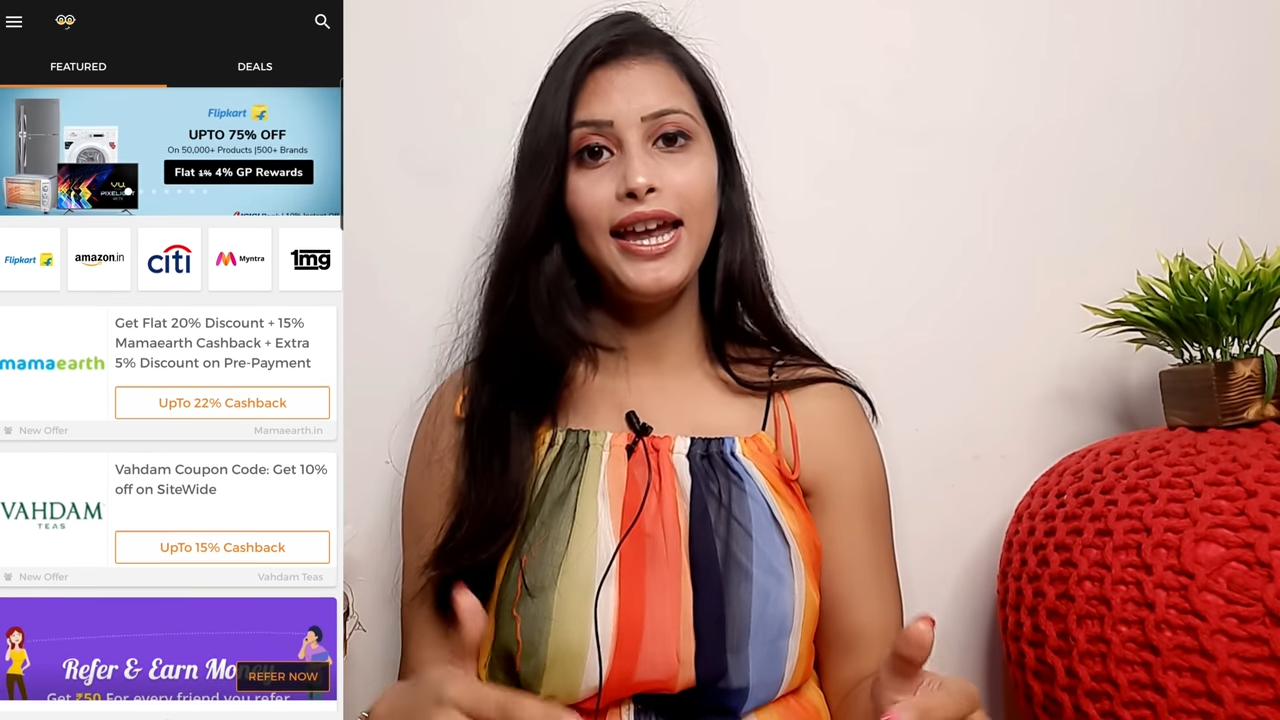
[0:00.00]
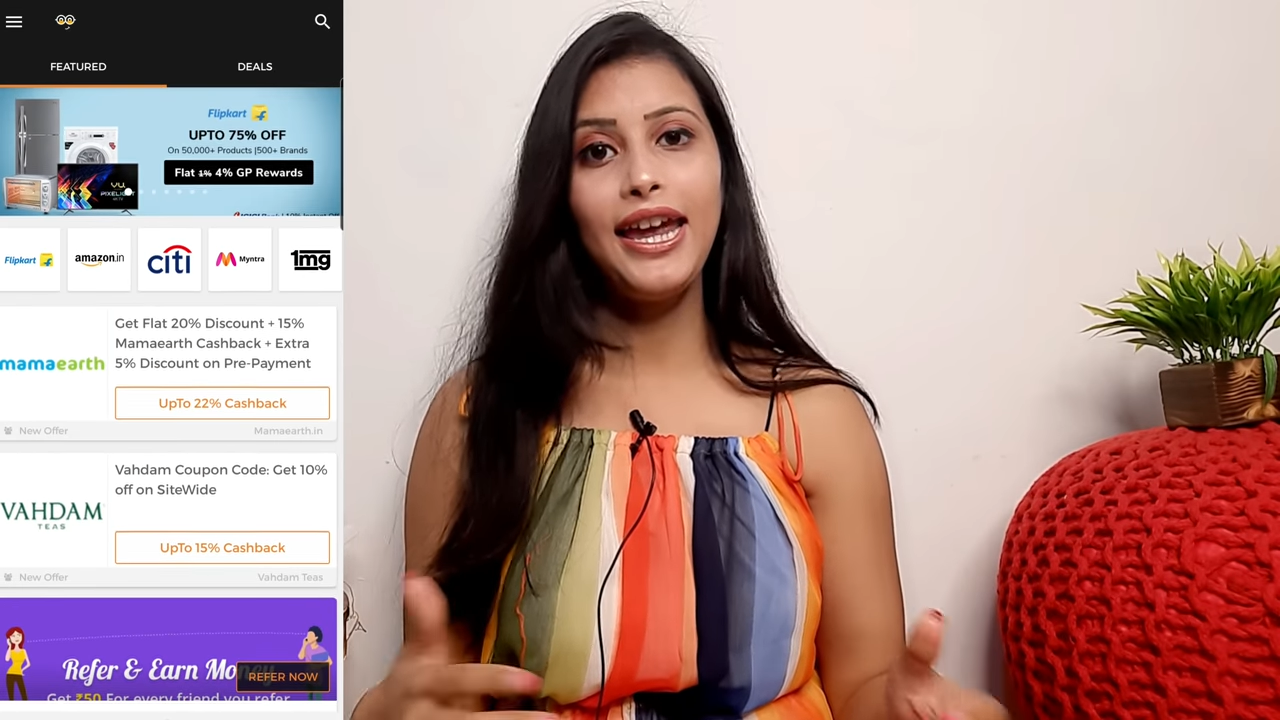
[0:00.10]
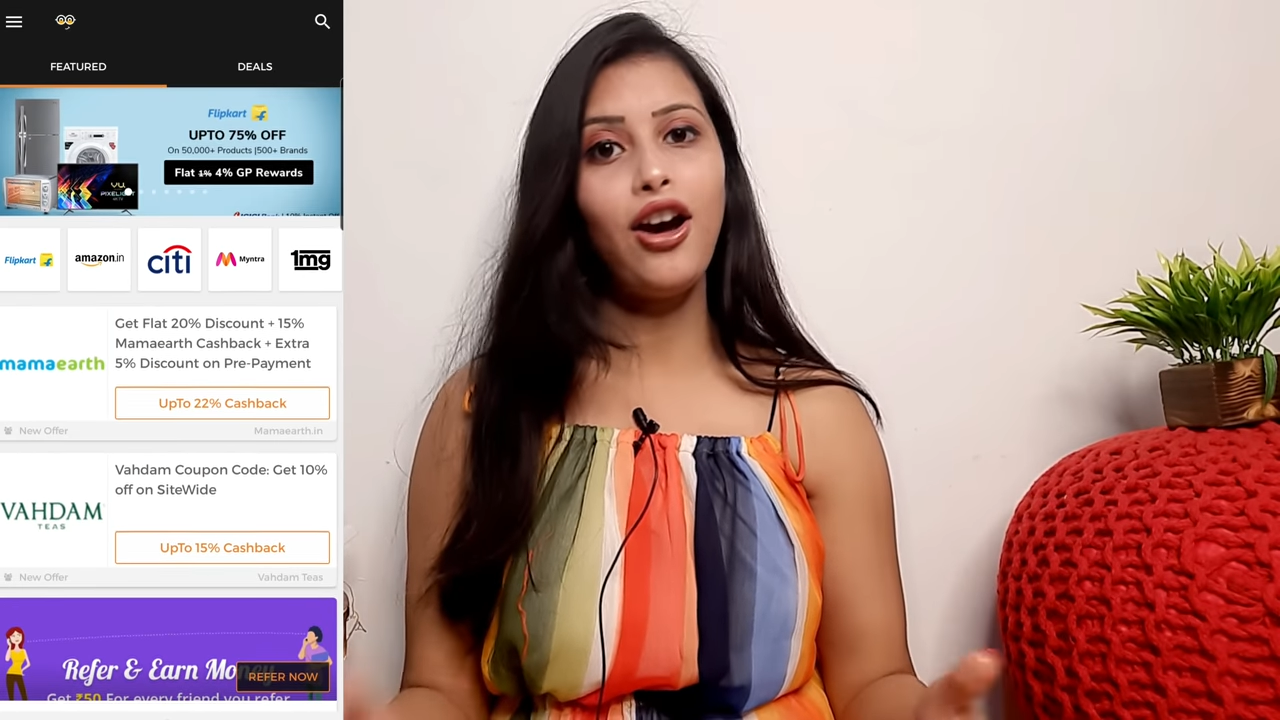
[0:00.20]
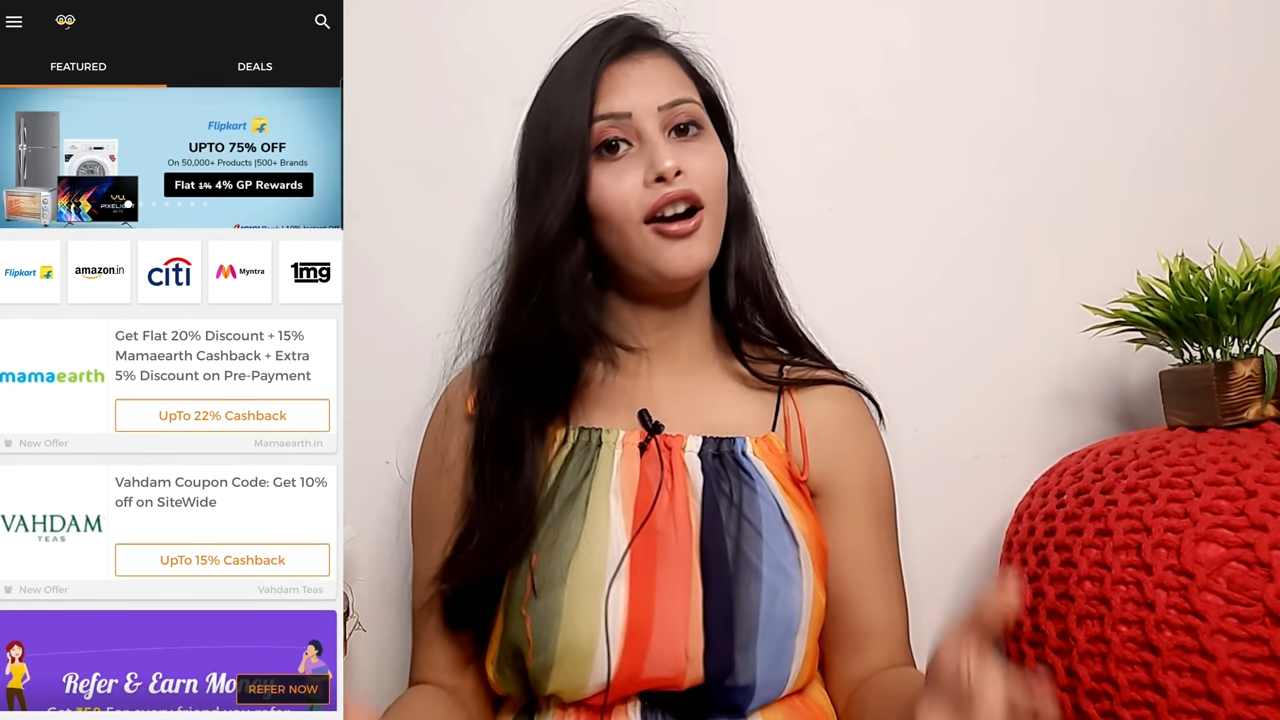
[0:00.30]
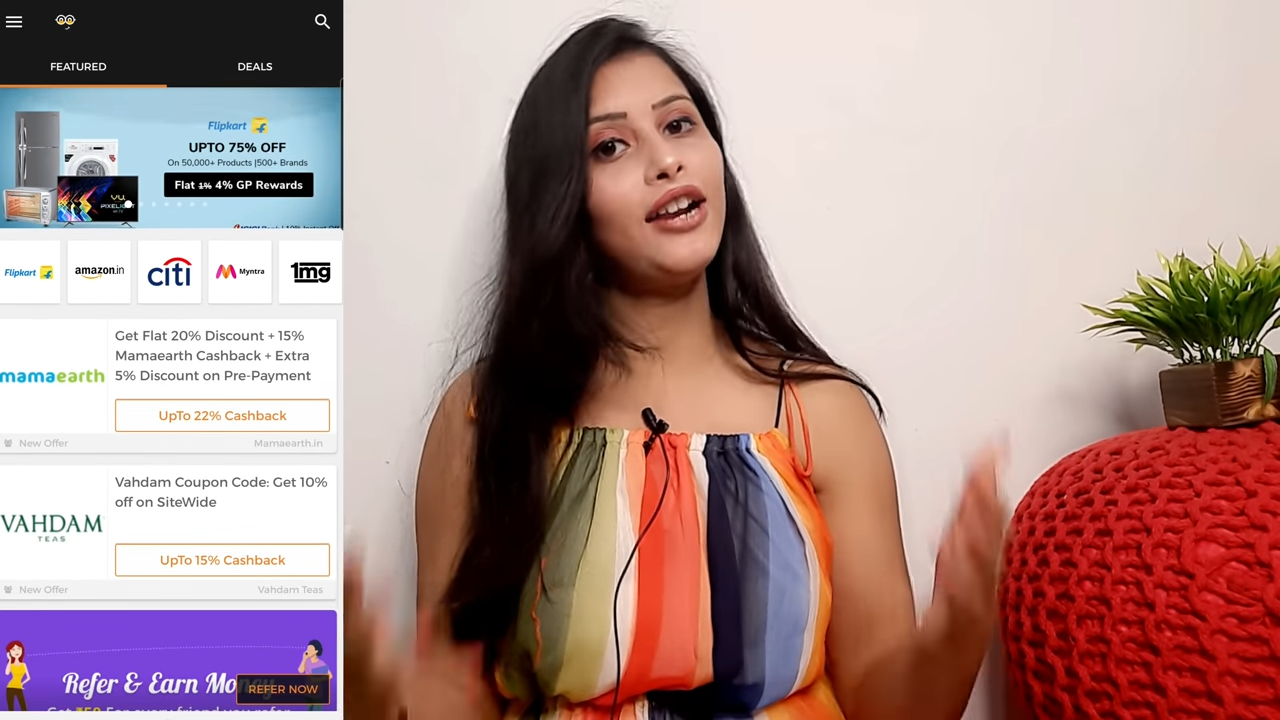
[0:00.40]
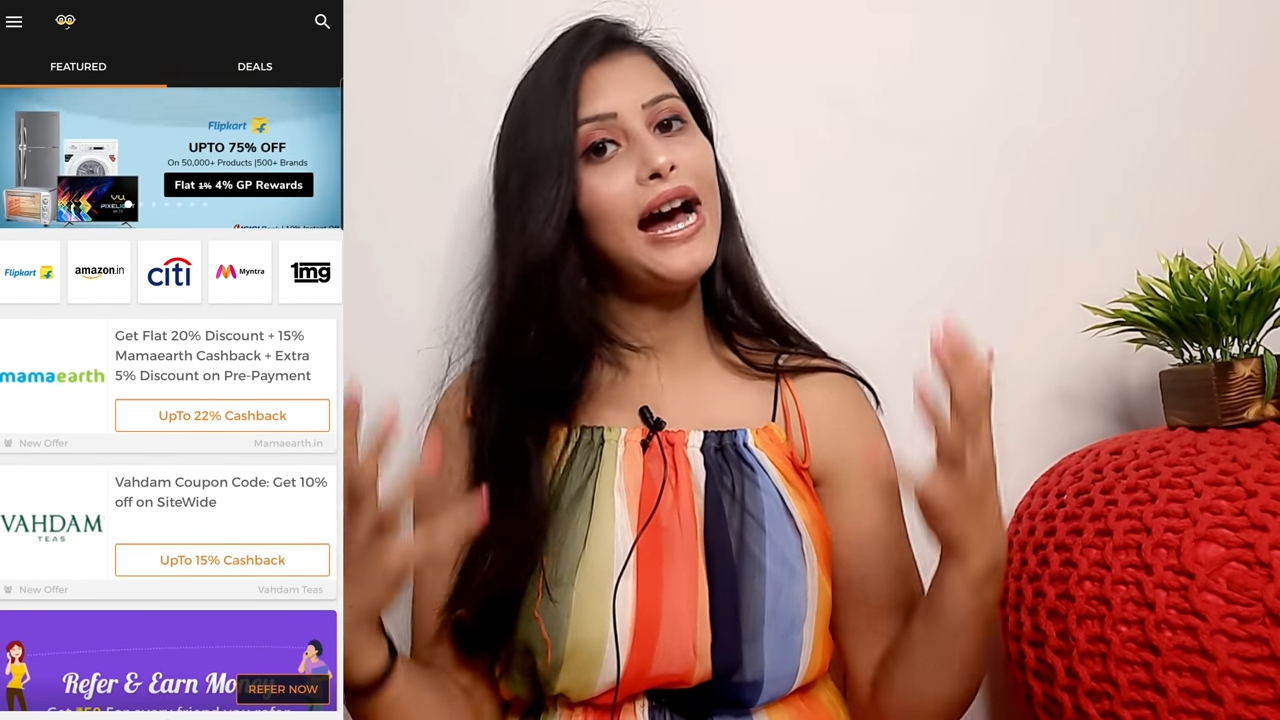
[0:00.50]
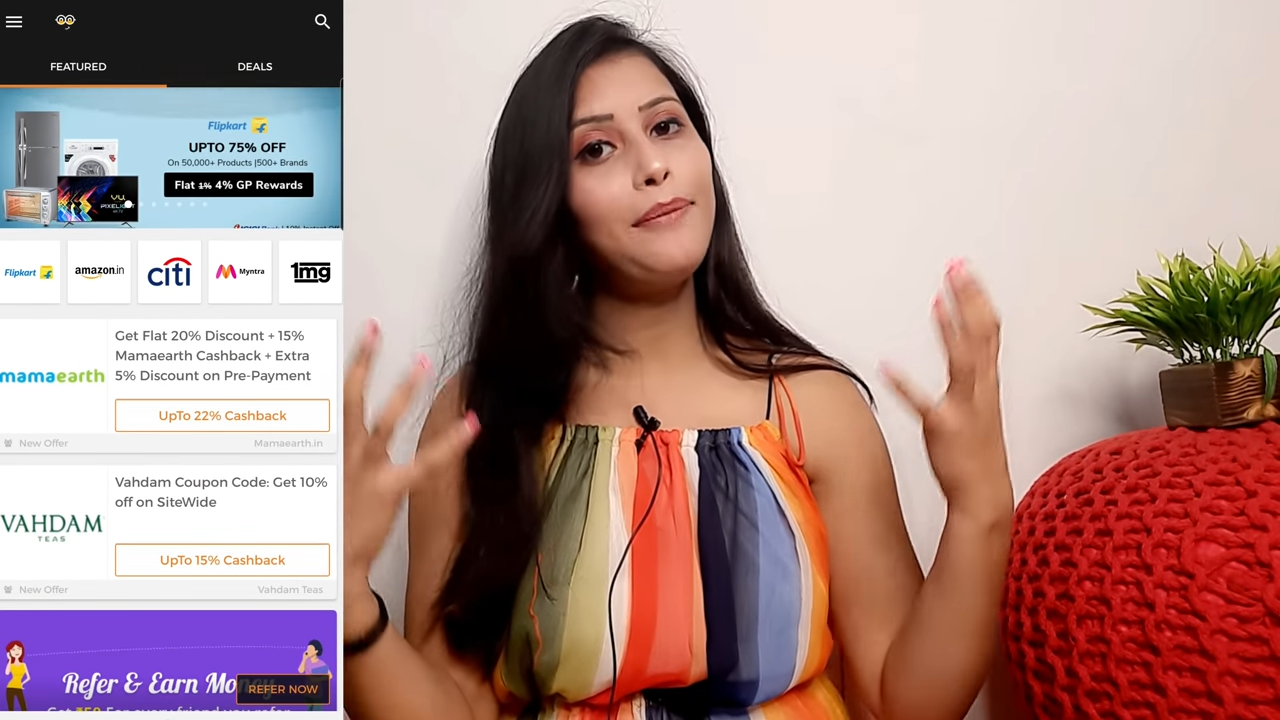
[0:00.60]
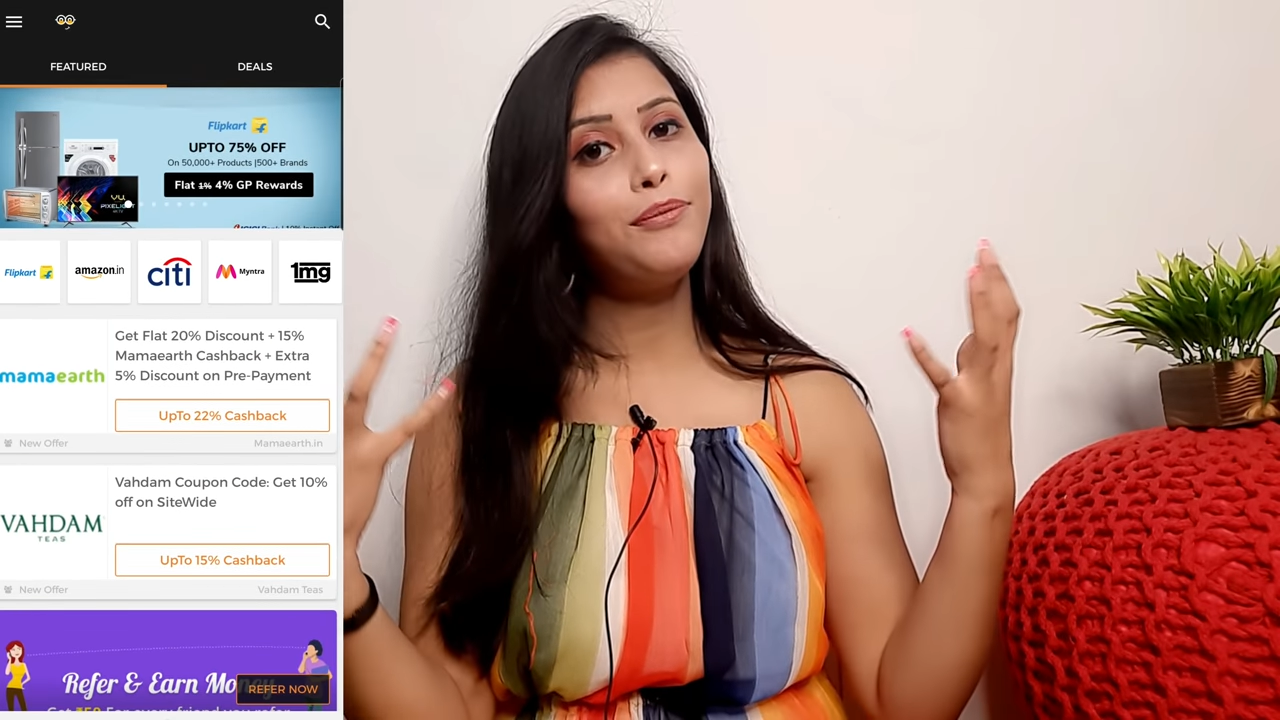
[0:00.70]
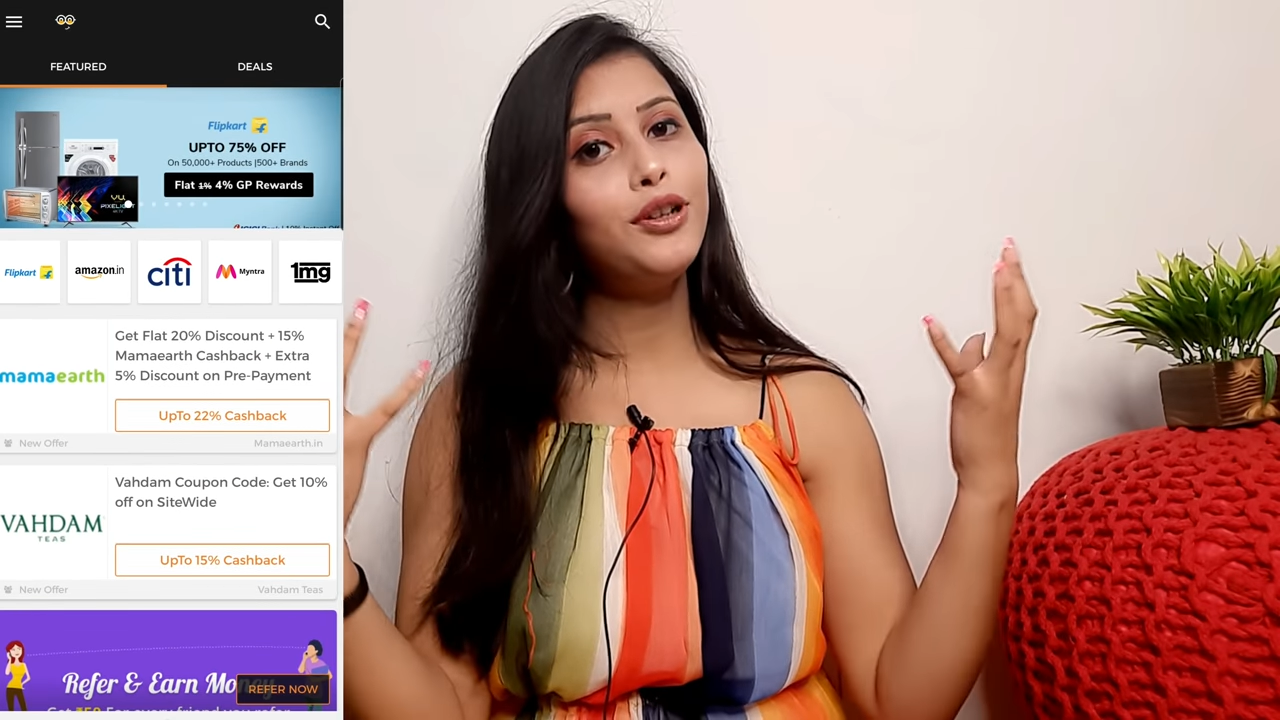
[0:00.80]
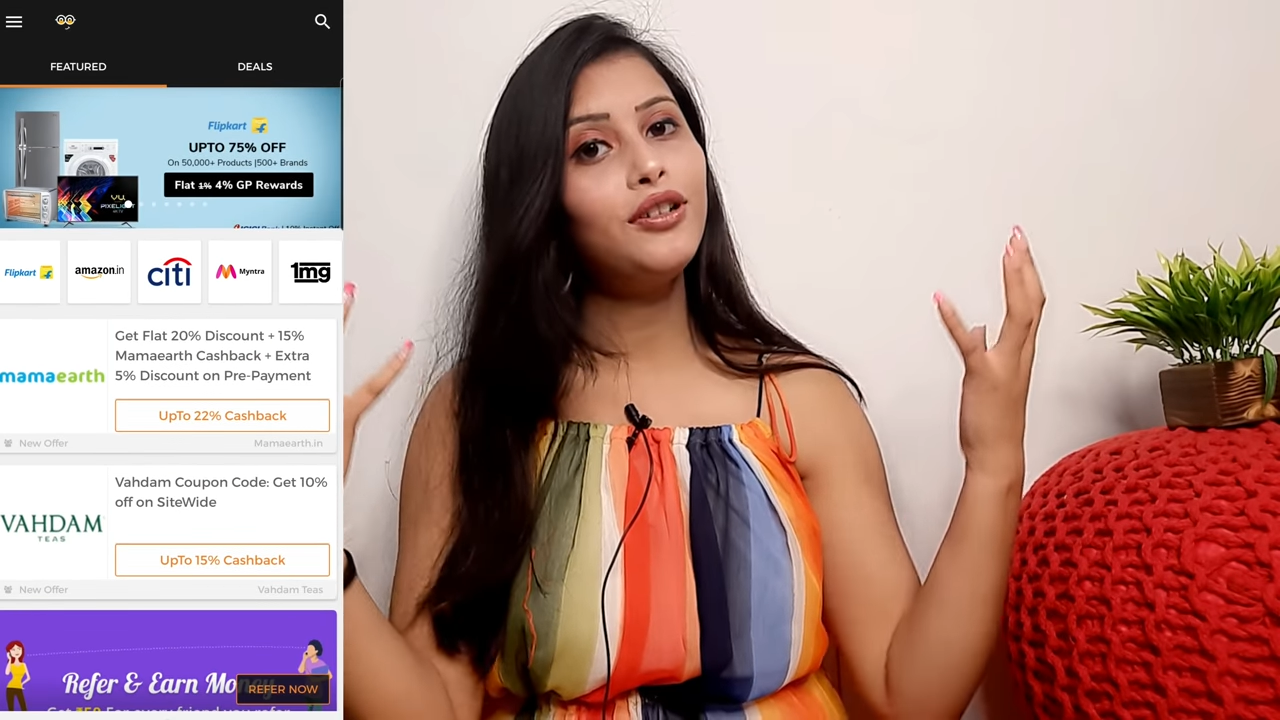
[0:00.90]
है और आप